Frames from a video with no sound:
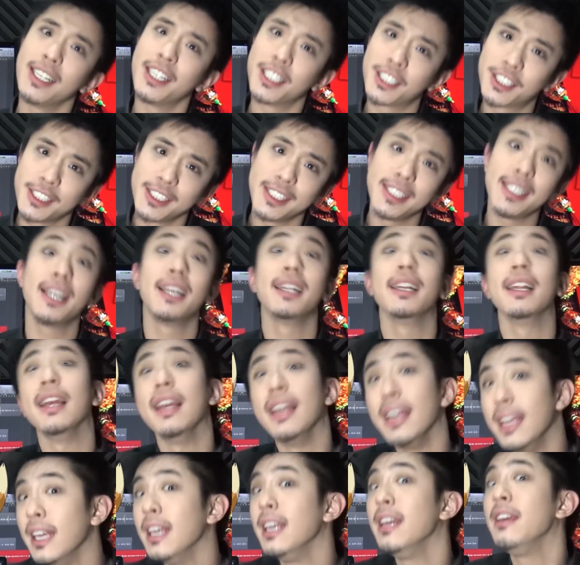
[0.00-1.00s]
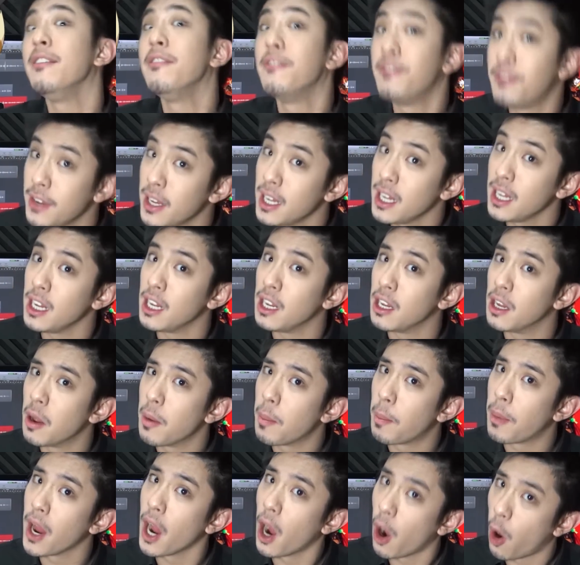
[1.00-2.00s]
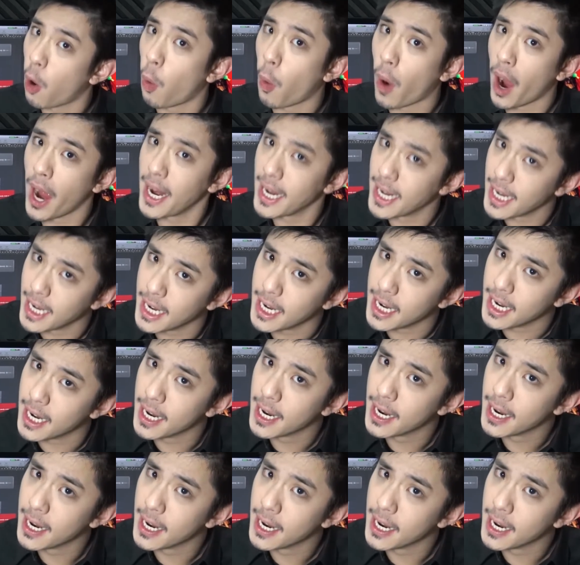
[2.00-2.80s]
是念 E V，不要怀疑。